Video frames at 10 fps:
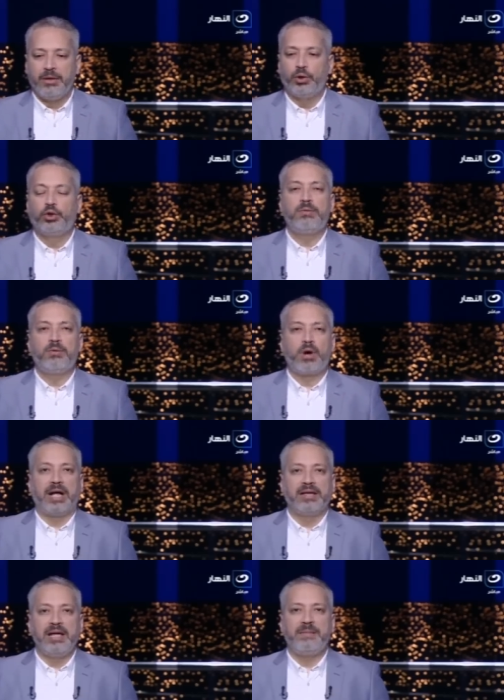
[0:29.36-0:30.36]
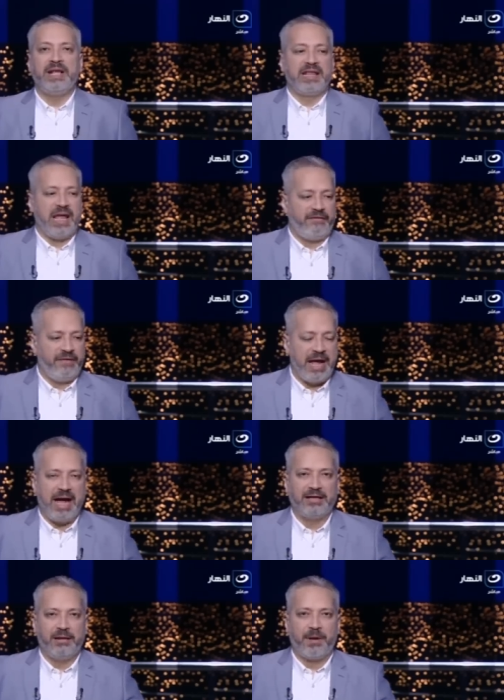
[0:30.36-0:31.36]
دكتور مبروك عطيه بيطلع في
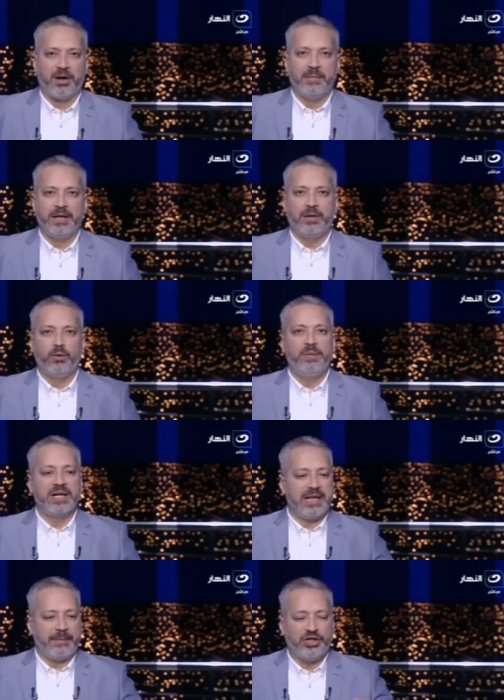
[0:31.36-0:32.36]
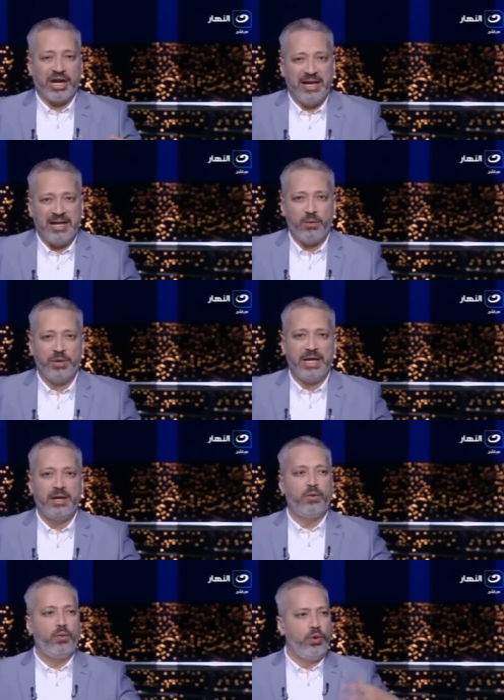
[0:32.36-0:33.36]
احد البرامج وبيطلع بشكل دوري
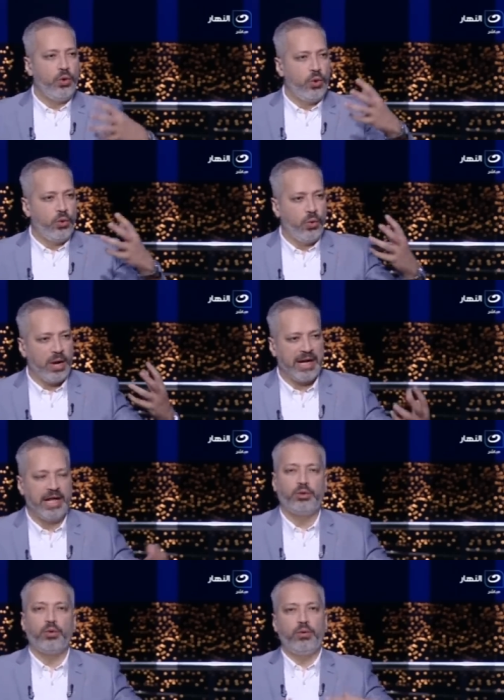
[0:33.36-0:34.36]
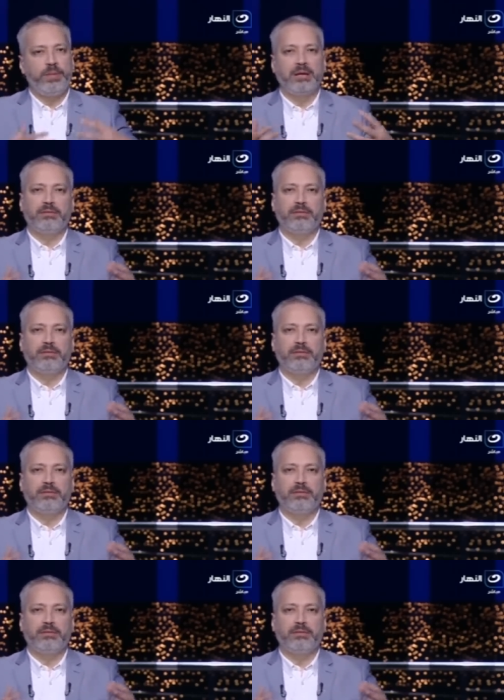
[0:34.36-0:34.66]
وله وجهته